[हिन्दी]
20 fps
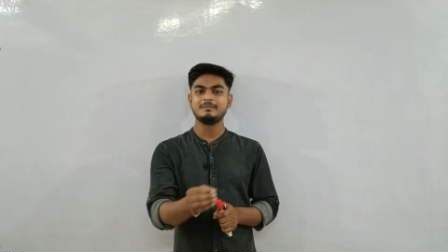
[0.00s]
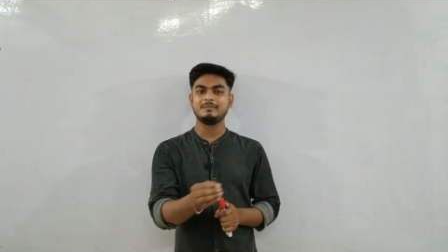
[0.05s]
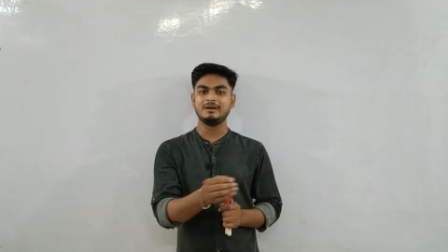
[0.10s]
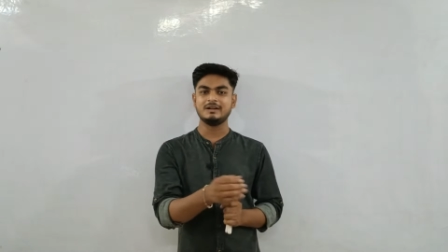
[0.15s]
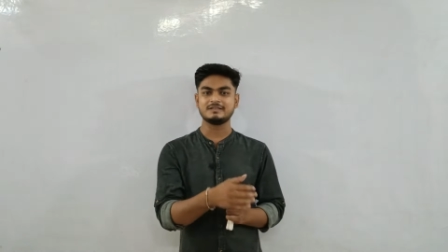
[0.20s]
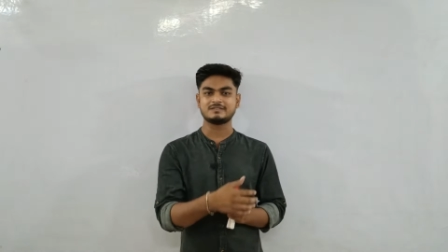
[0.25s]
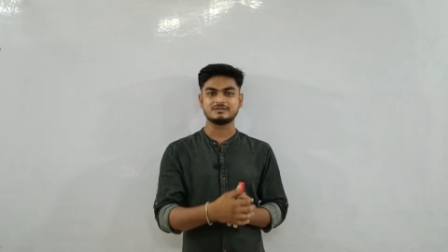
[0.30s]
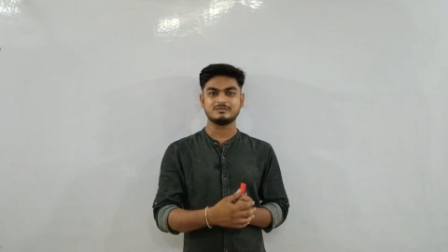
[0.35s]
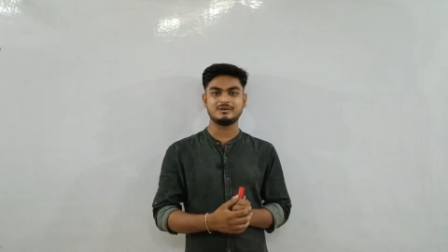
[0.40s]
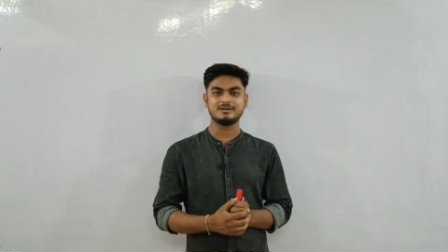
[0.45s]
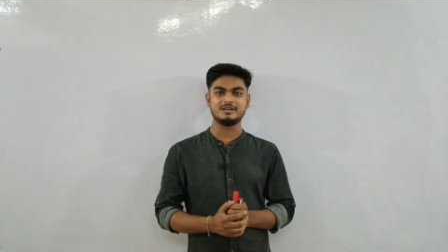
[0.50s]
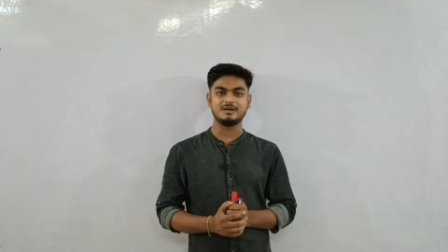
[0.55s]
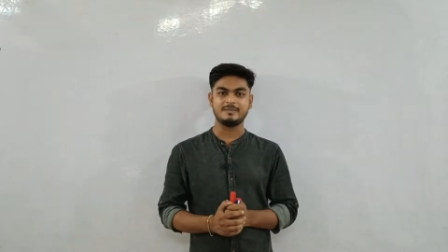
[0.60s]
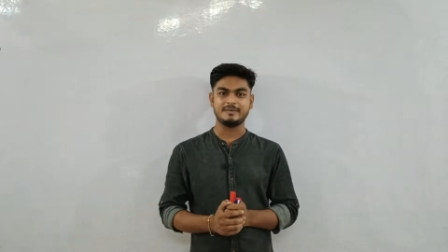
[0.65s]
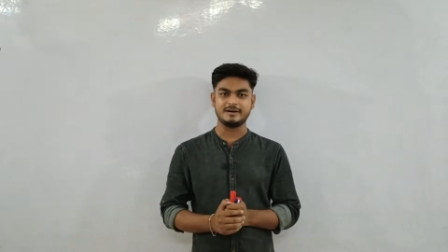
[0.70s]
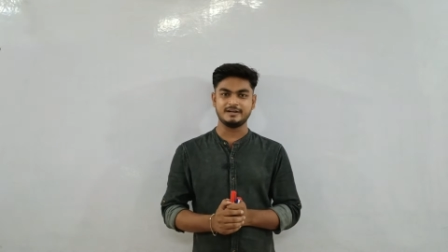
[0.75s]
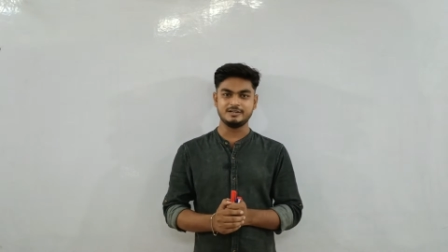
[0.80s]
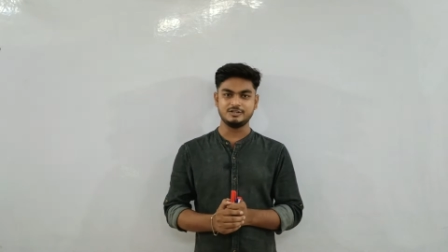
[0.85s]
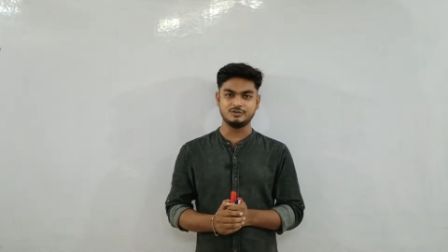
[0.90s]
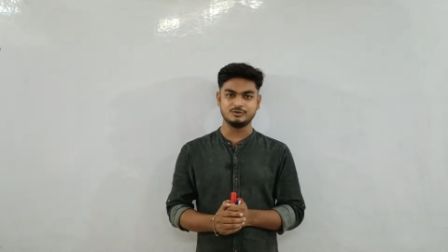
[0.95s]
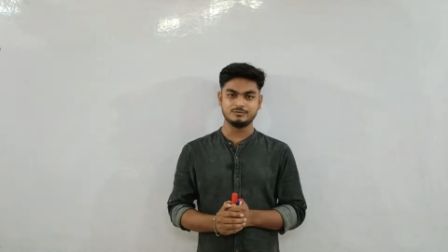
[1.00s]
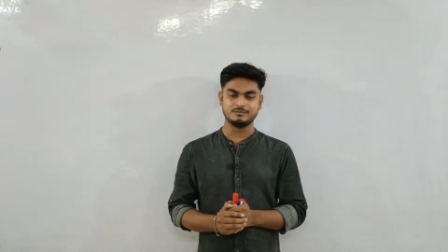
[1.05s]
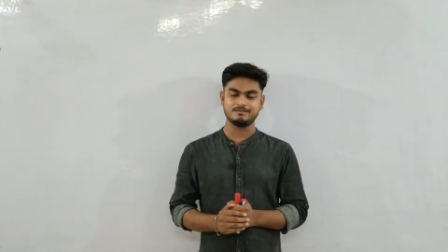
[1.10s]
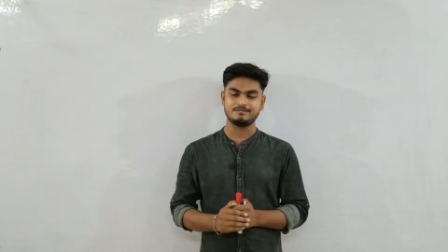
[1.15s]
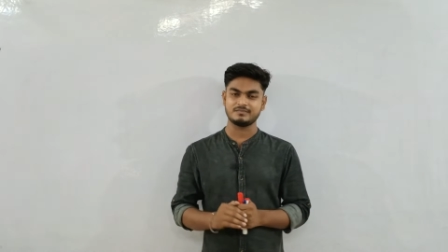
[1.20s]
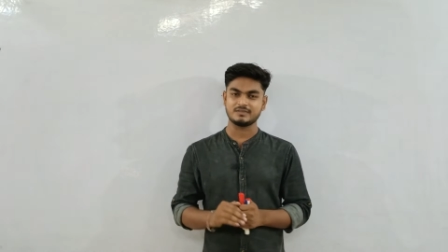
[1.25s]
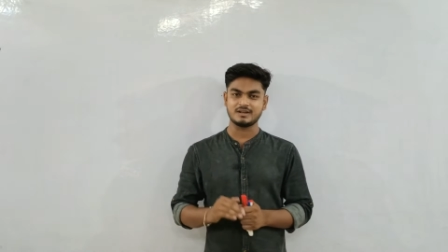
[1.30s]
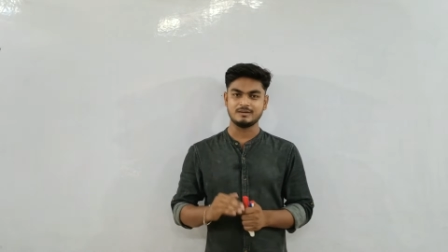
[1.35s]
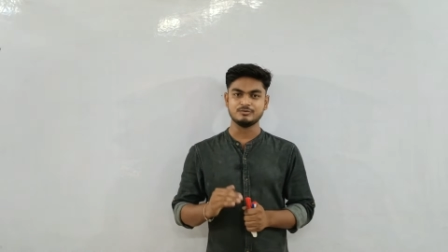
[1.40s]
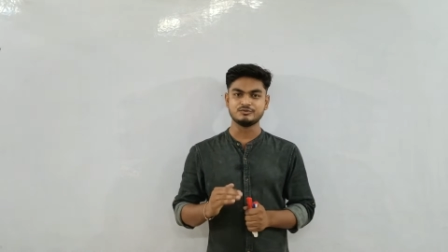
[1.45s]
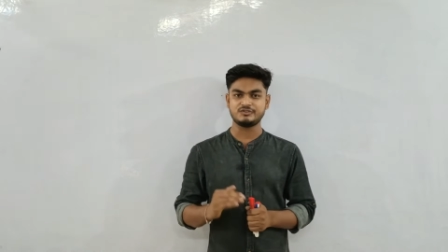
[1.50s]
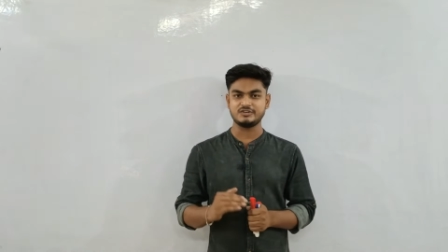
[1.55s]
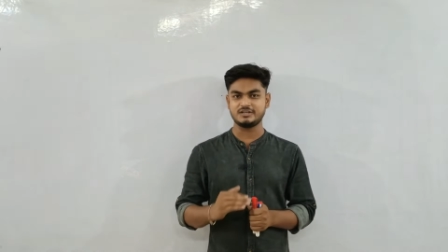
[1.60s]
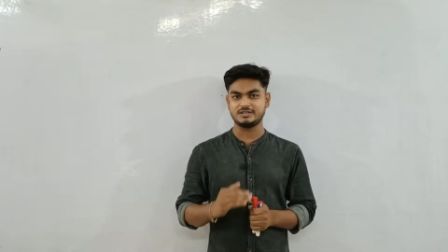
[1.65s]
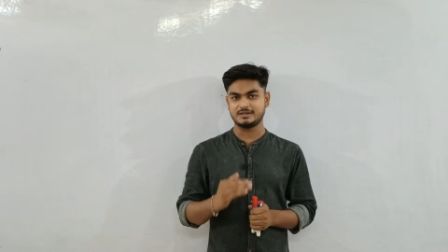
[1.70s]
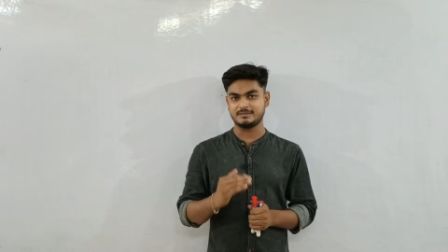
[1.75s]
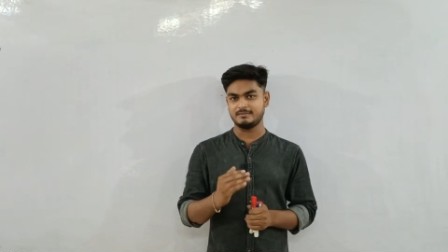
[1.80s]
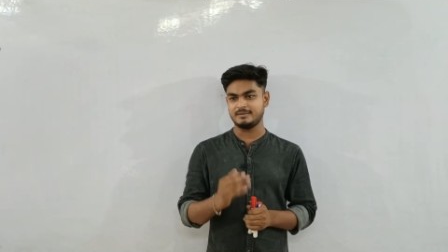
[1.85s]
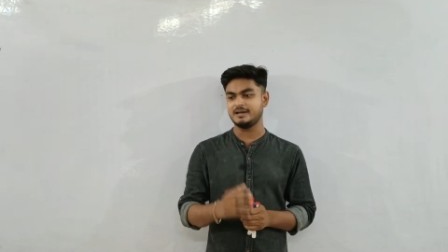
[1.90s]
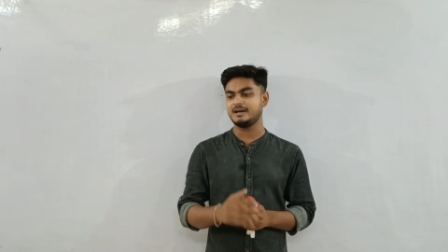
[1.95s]
प्लस वन अपान यू अब उसी
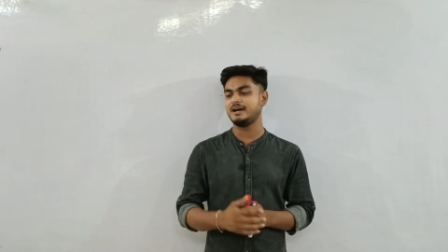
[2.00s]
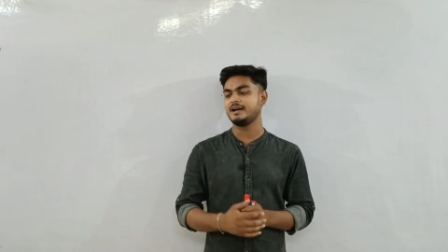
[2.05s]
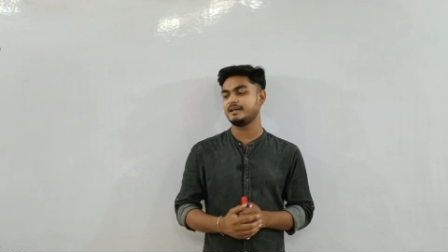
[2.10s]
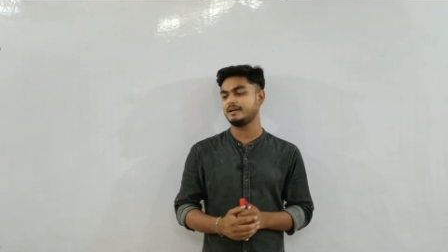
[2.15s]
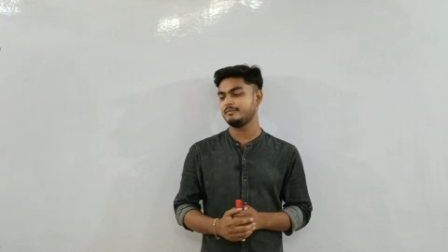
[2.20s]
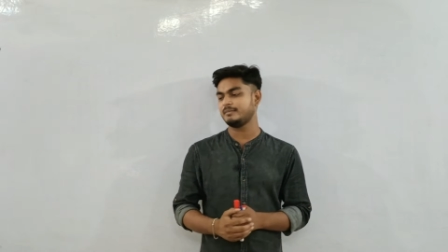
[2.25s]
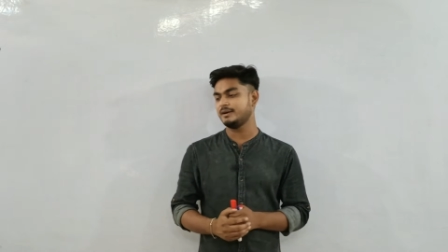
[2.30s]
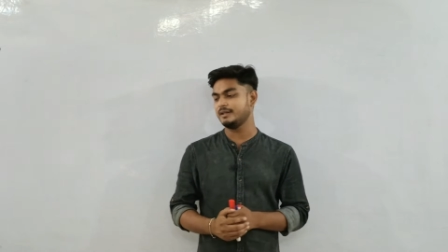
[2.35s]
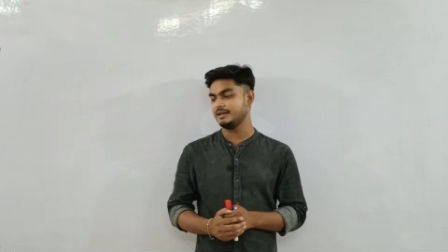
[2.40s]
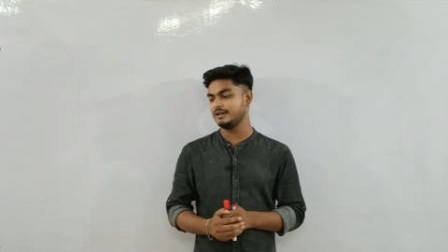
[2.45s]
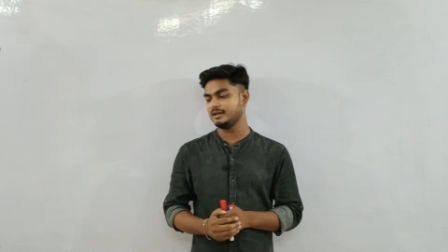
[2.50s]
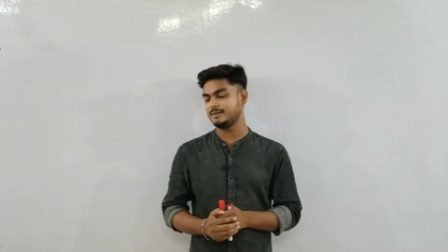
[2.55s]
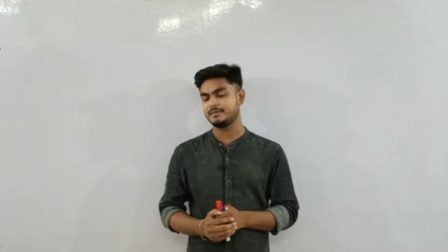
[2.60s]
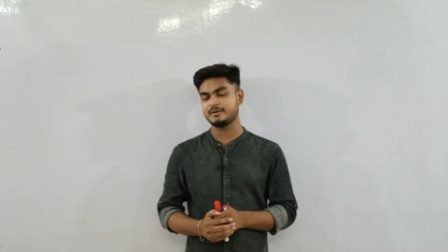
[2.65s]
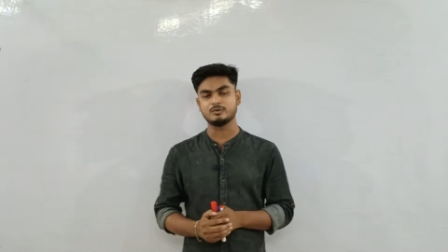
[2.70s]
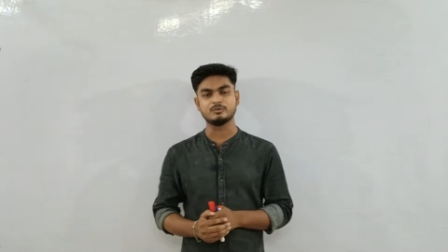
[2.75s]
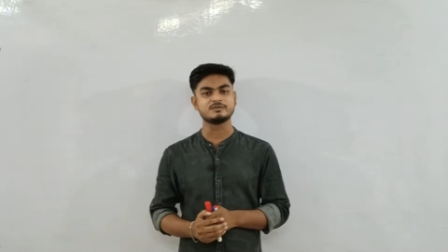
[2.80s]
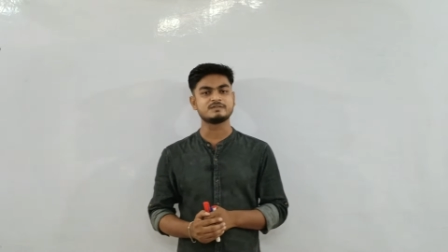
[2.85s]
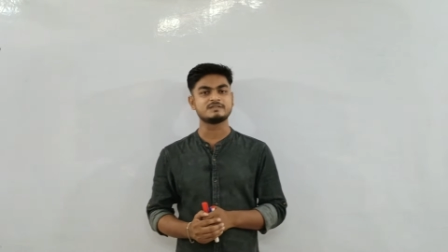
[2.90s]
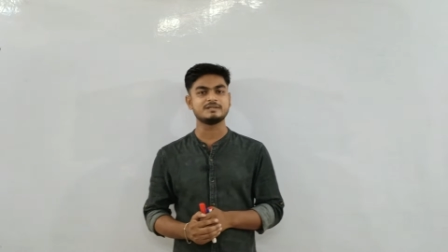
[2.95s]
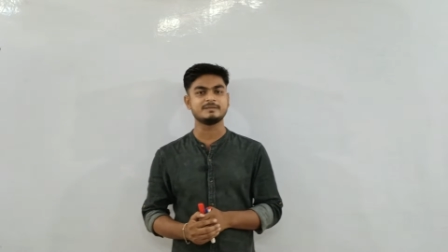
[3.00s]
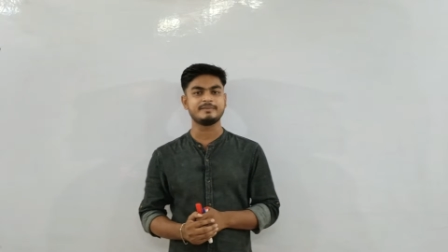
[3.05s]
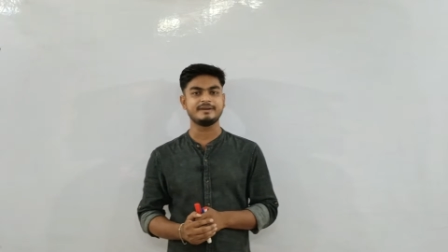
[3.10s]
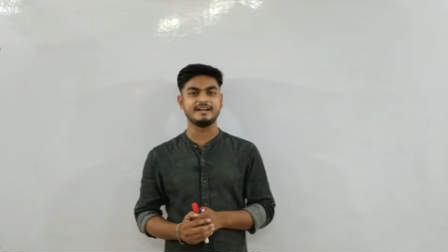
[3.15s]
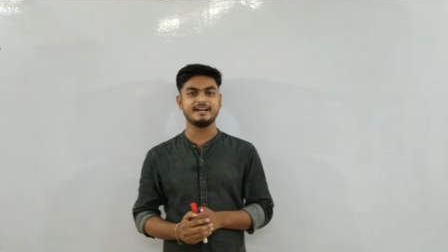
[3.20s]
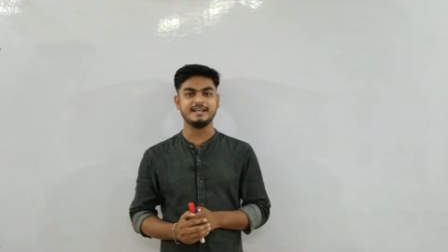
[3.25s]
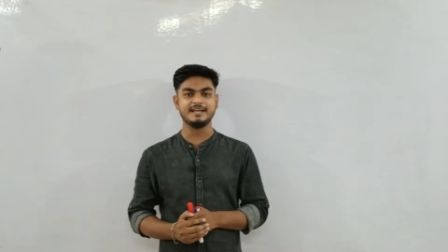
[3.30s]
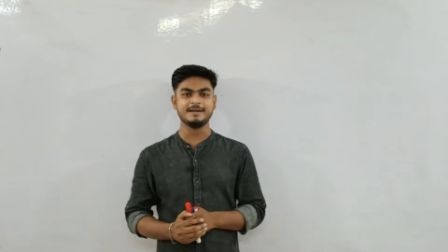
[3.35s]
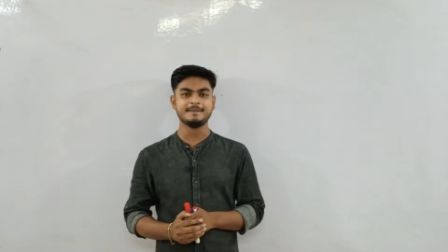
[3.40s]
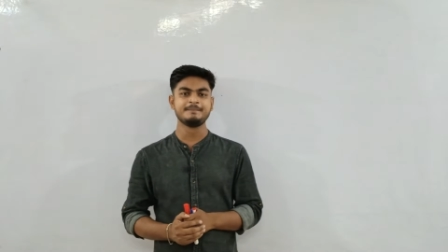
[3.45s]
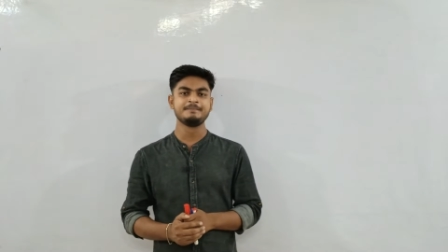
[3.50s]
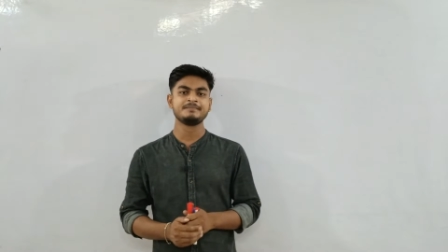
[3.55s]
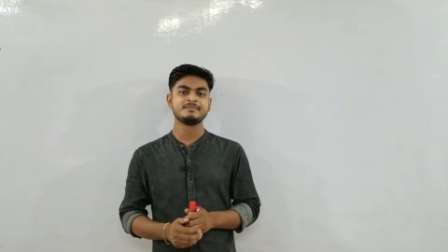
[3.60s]
क्रम में आगे बढ़ेंगे पर उससे पहले